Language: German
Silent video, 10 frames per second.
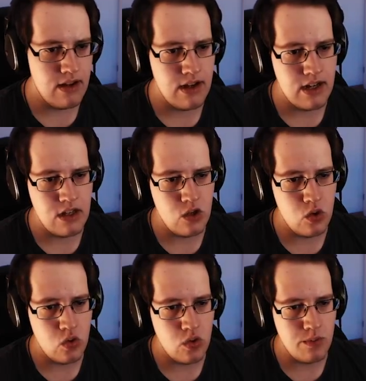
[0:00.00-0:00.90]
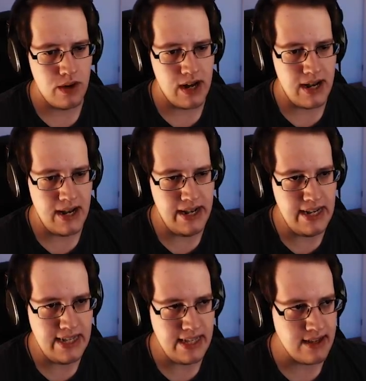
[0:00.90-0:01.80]

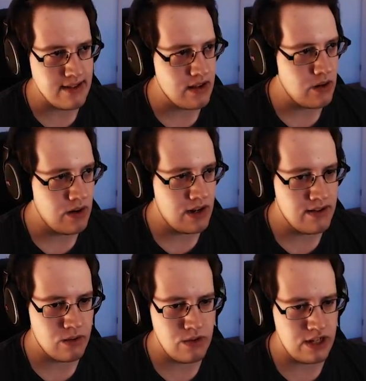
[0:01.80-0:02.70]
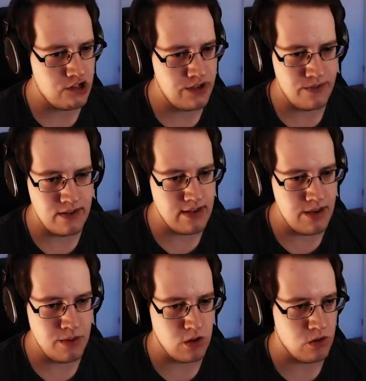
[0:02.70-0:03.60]
Anomalie. Ist auch alles gut. Der Stift ist
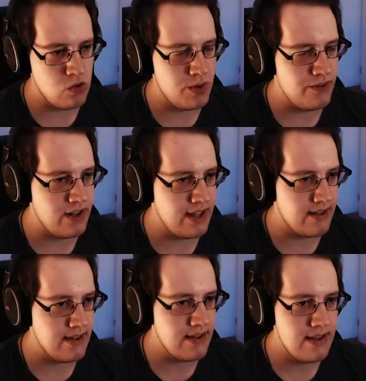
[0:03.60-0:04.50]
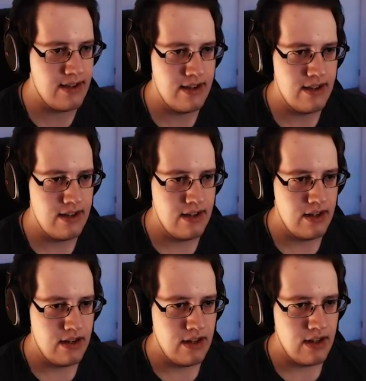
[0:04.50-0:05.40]
immer noch super verdächtig.
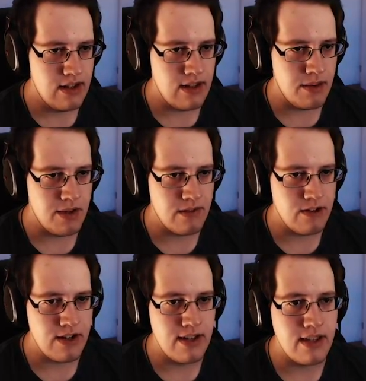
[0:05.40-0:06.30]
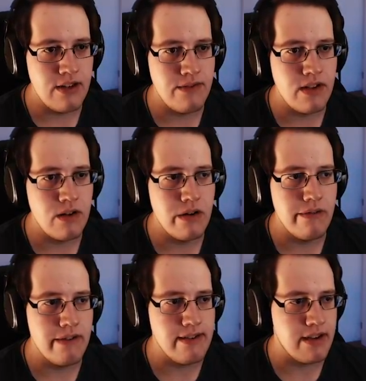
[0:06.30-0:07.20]
Der macht wahrscheinlich irgendwann auch,
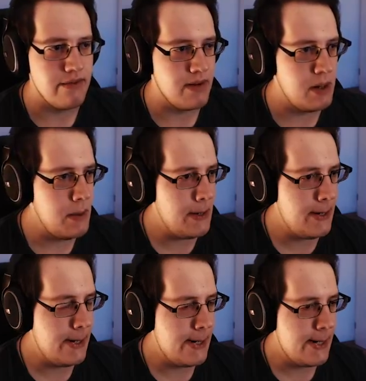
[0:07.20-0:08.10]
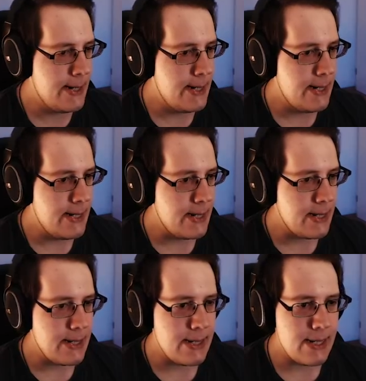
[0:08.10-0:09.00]
was er will.
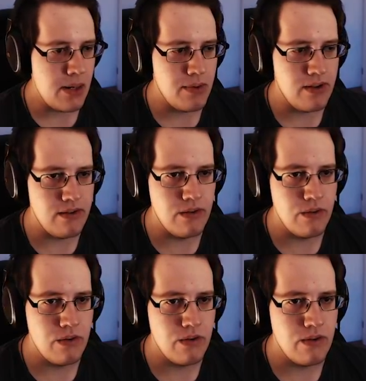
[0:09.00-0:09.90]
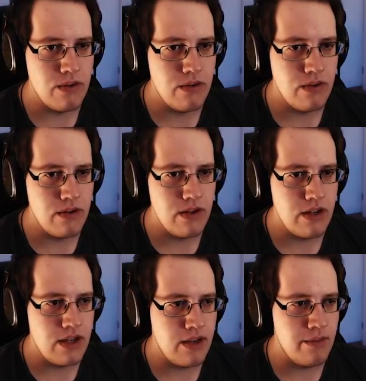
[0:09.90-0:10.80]
Habe ich so
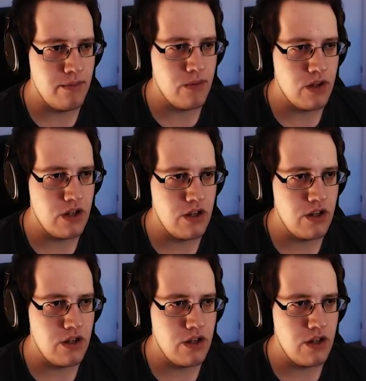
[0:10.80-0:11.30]
im